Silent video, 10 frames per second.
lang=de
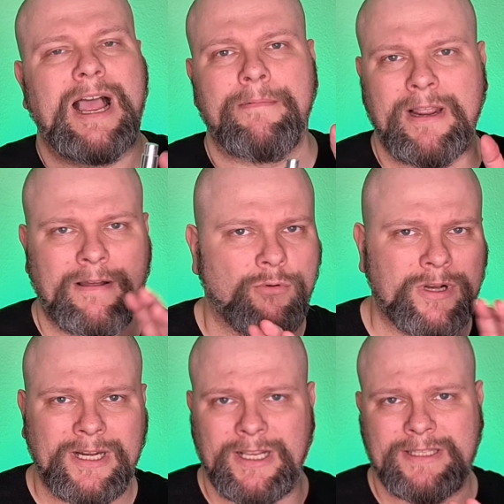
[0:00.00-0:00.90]
Aber da
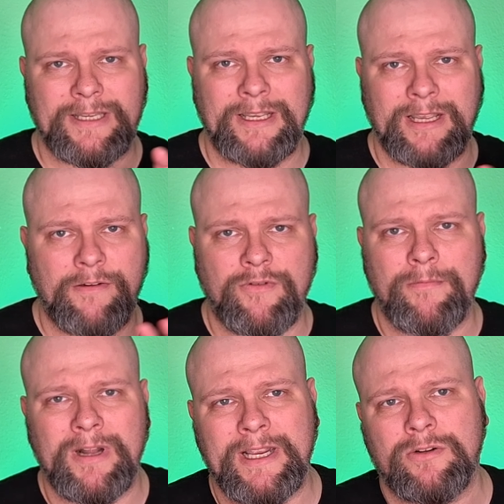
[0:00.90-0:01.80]
wurde nichts äh,
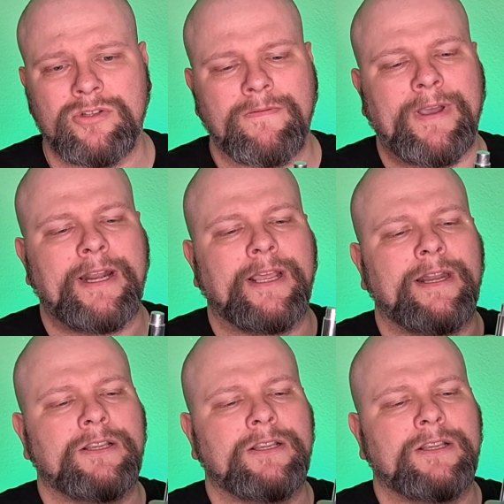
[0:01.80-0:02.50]
reformuliert und so weiter.